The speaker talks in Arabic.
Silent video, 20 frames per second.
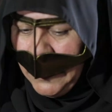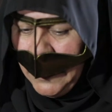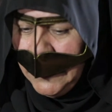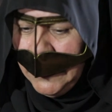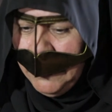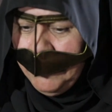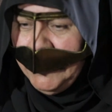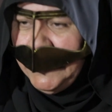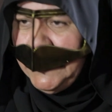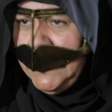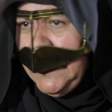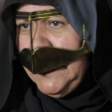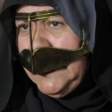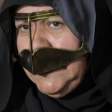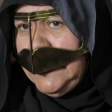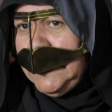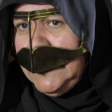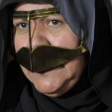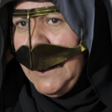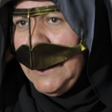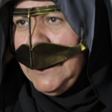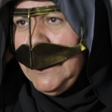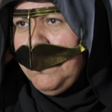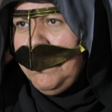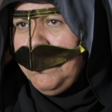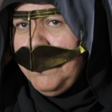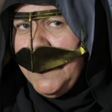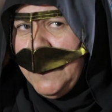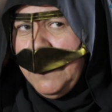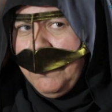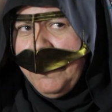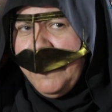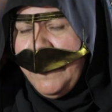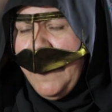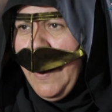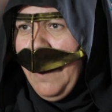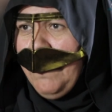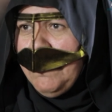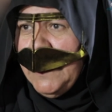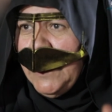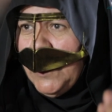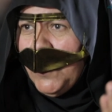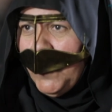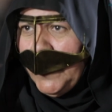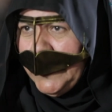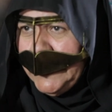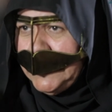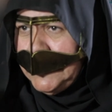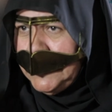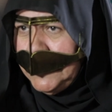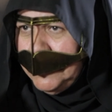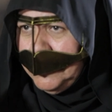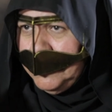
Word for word: أنا بديت أجيب بضاعة من الكويت